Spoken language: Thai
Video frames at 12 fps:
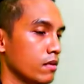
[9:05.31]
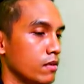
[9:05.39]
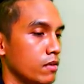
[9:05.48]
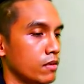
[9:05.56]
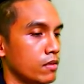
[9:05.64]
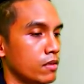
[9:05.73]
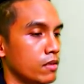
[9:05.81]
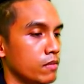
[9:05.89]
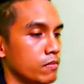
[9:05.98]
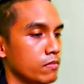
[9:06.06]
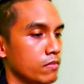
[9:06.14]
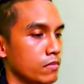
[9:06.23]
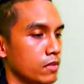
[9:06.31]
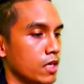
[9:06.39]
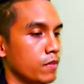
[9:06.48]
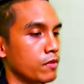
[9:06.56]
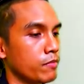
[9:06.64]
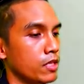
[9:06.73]
แล้วก็
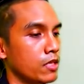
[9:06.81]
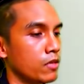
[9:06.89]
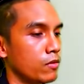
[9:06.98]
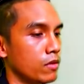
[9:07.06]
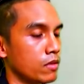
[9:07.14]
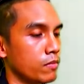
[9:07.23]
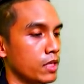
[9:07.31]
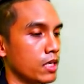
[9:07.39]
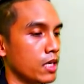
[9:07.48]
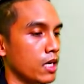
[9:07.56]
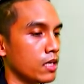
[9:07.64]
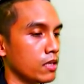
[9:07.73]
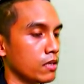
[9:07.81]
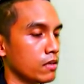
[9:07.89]
งานพระเมนในหลวงก็มีการ